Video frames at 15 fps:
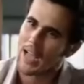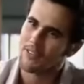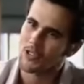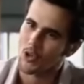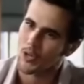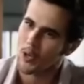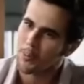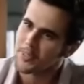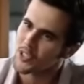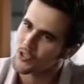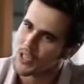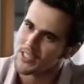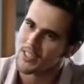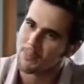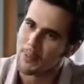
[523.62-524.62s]
raiva de alguém, eu
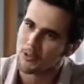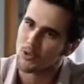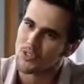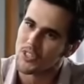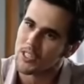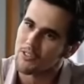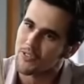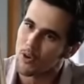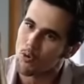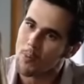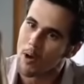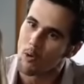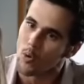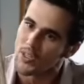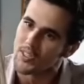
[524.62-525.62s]
preciso que essa pessoa signifique
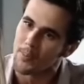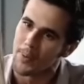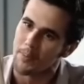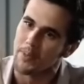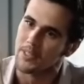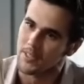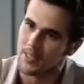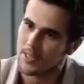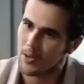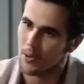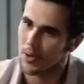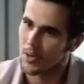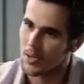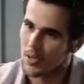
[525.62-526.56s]
alguma coisa pra mim, entendeu?